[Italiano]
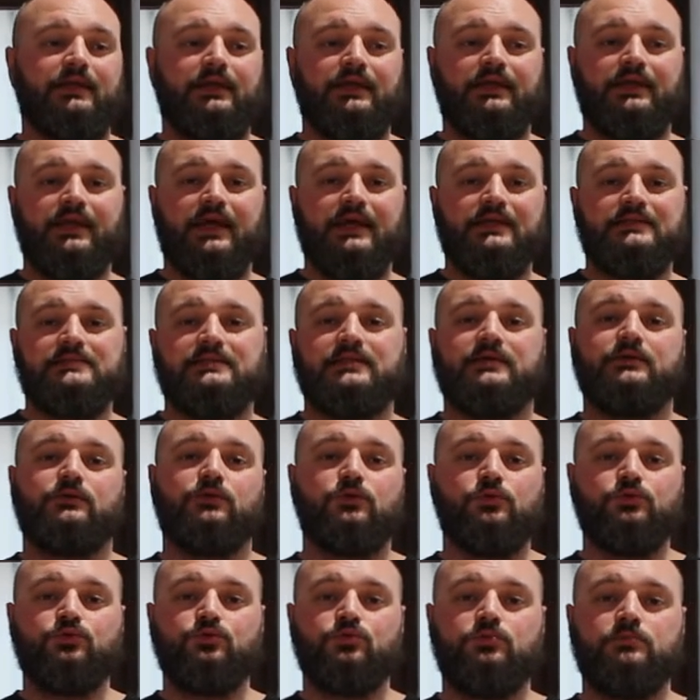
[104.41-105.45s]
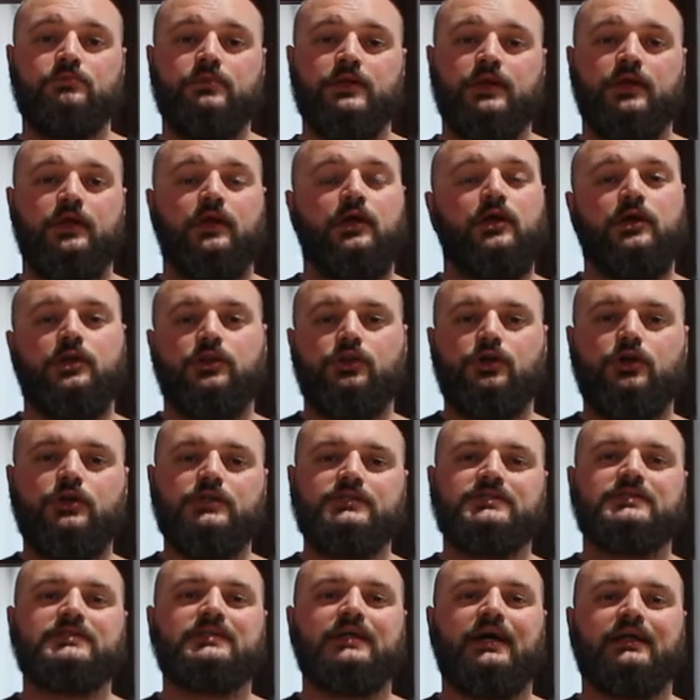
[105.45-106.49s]
richieste o dubbi non
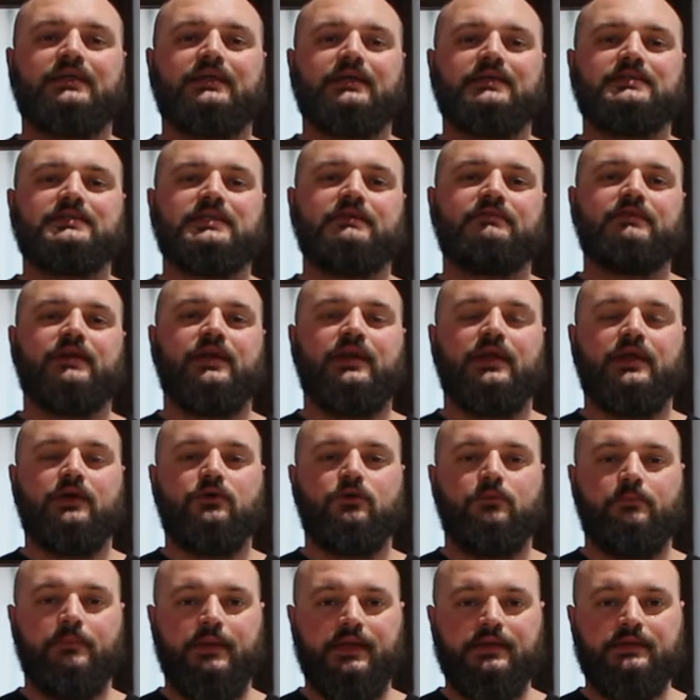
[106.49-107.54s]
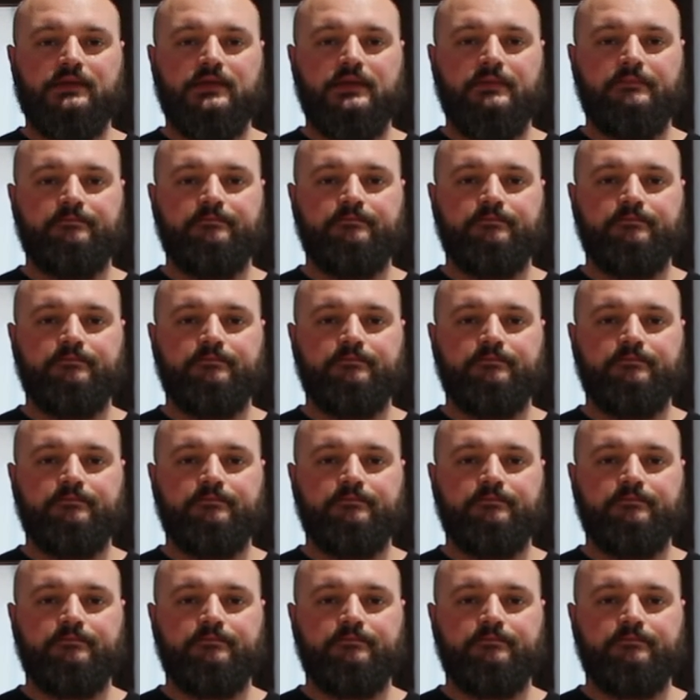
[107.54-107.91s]
esitate a scrivere nei commenti.